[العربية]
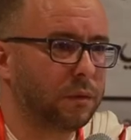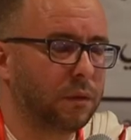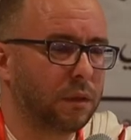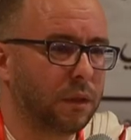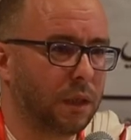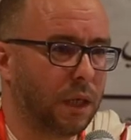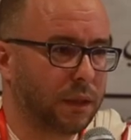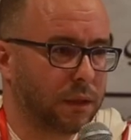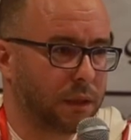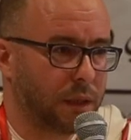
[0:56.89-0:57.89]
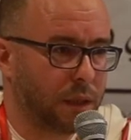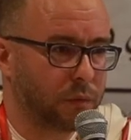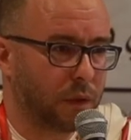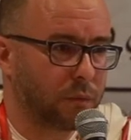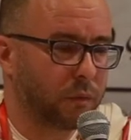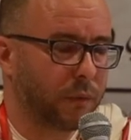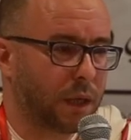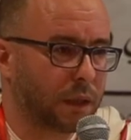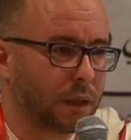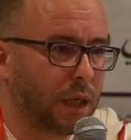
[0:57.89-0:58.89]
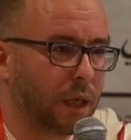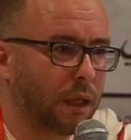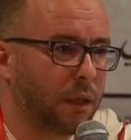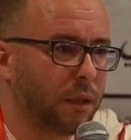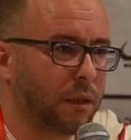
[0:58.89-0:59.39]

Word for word: في مجالي الفقه وأصول الفقه